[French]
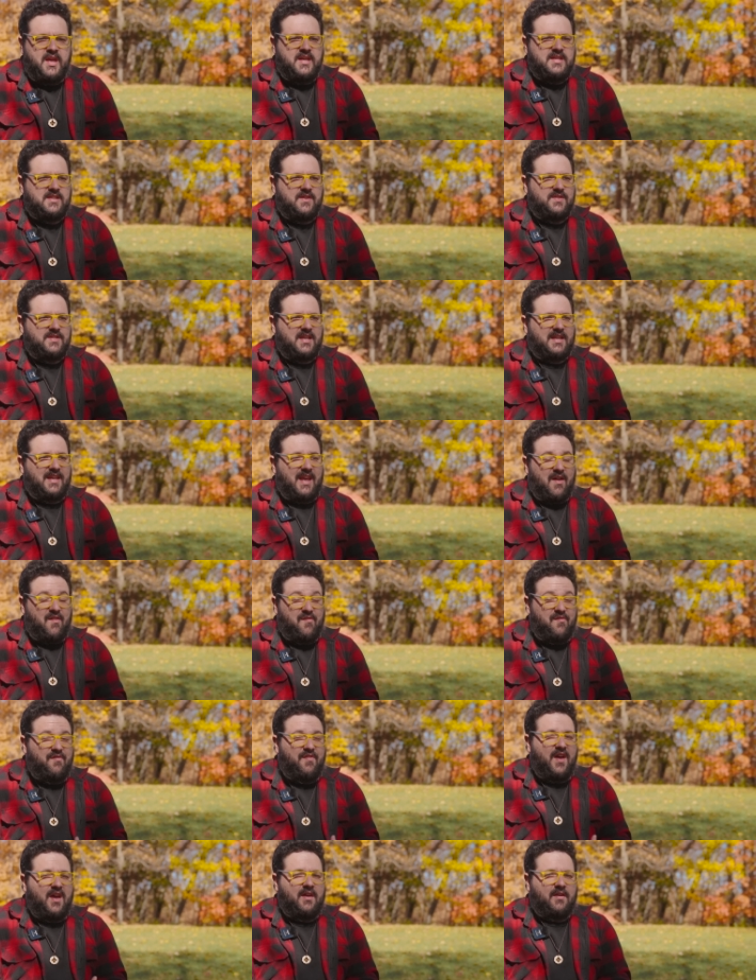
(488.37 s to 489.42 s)
Ça veut dire
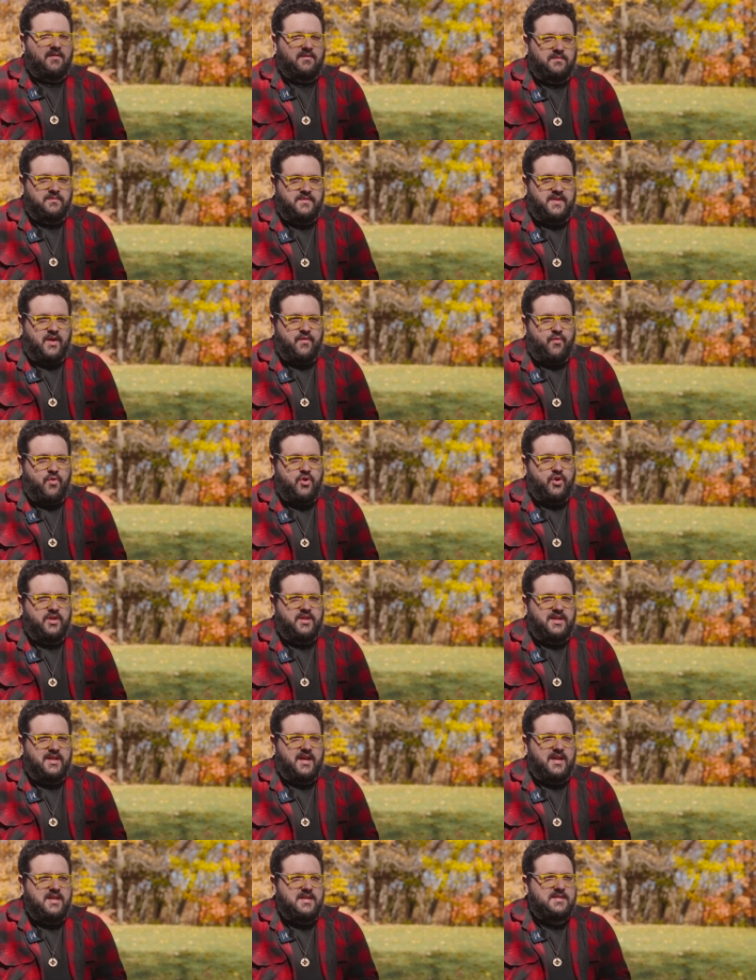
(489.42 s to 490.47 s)
qu'avant d'avoir une
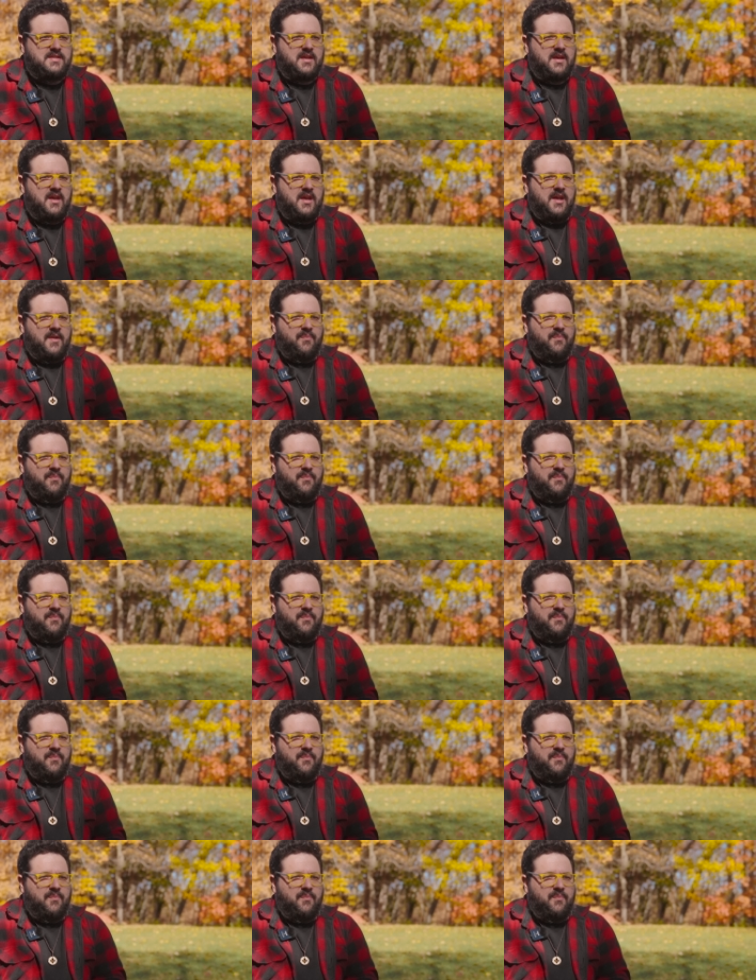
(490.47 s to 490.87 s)
crise,